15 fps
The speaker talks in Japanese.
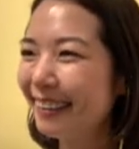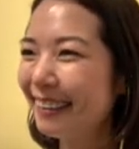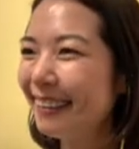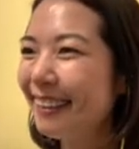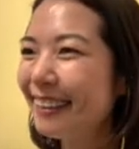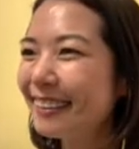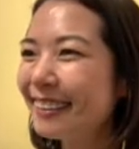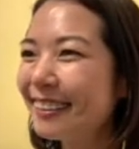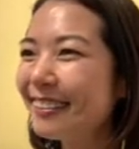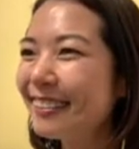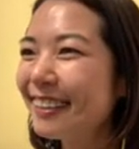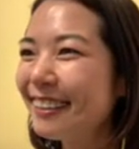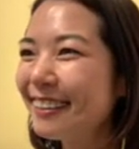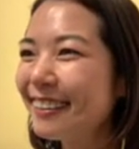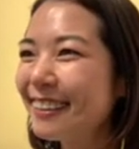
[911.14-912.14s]
なんか中
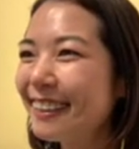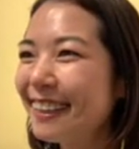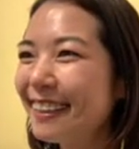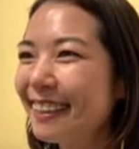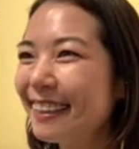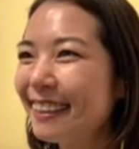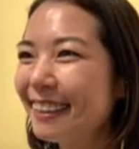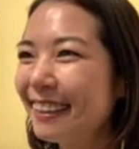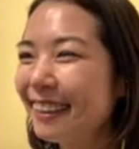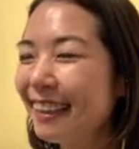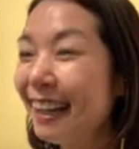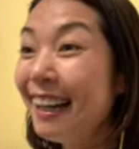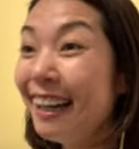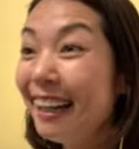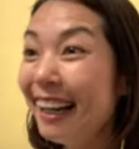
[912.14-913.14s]
間素材的な、あ
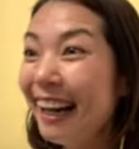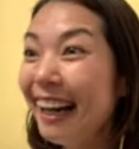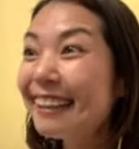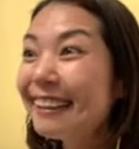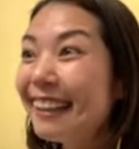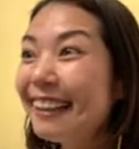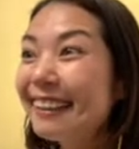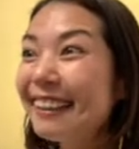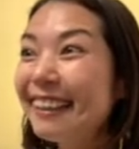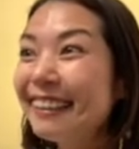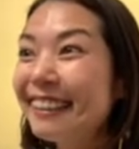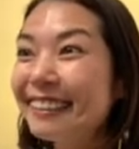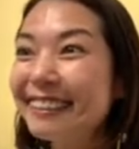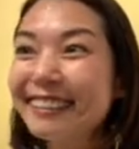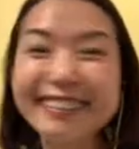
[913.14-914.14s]
あったあったあっ
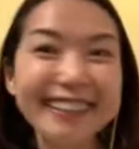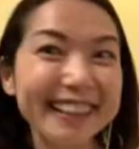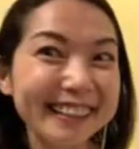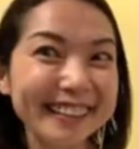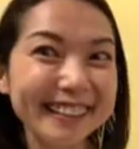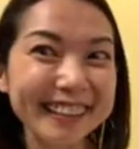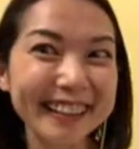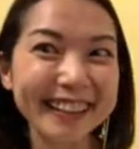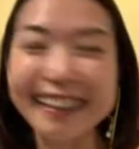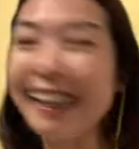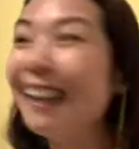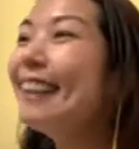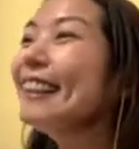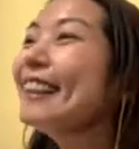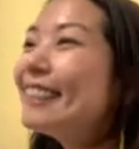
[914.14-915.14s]
た中間素材。あ
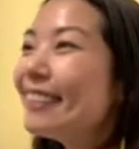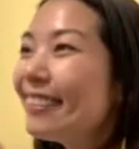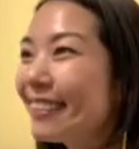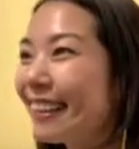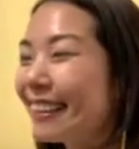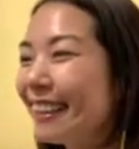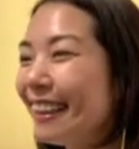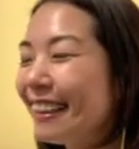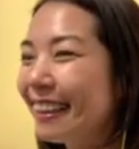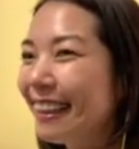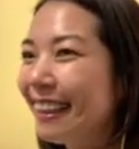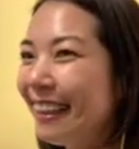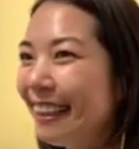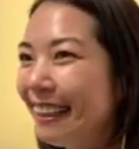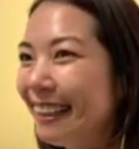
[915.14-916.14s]
そっか竹
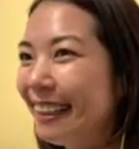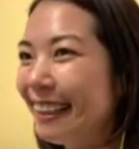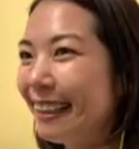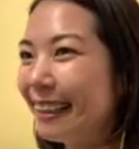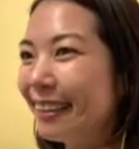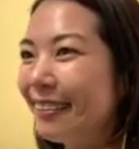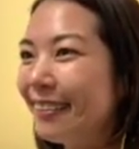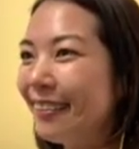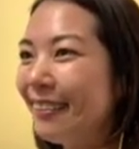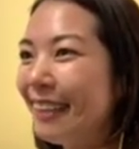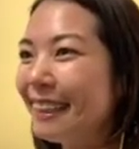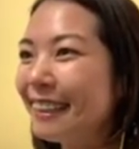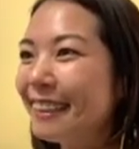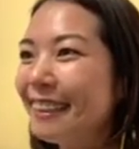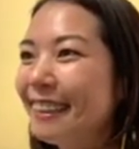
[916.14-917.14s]
がこの
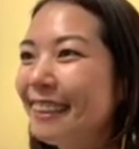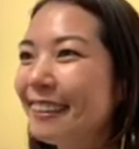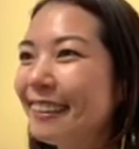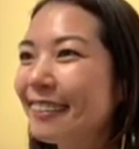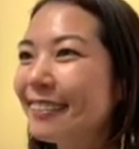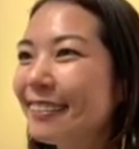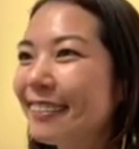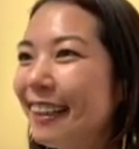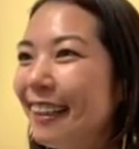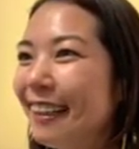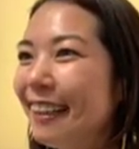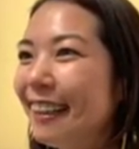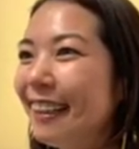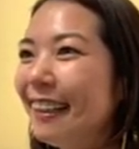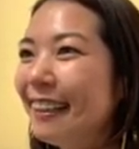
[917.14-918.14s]
和紙になるん
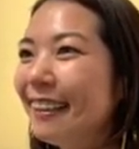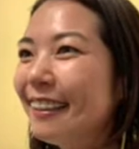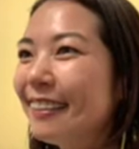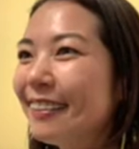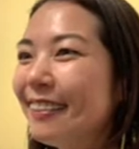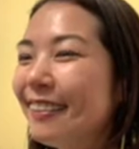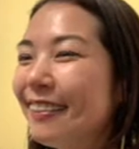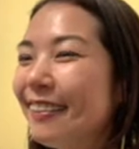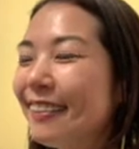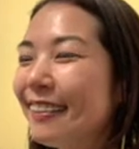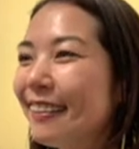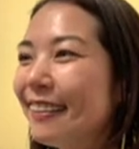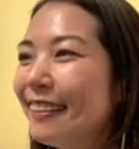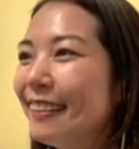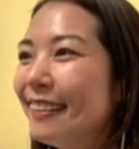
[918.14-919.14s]
や。なるほど。
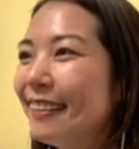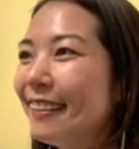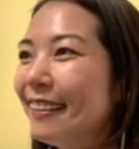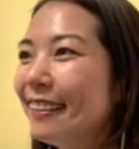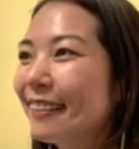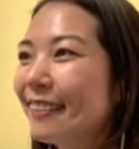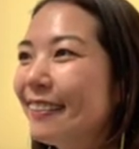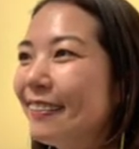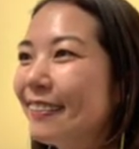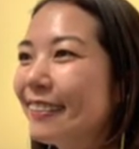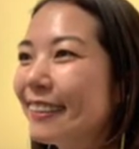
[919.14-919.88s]
こう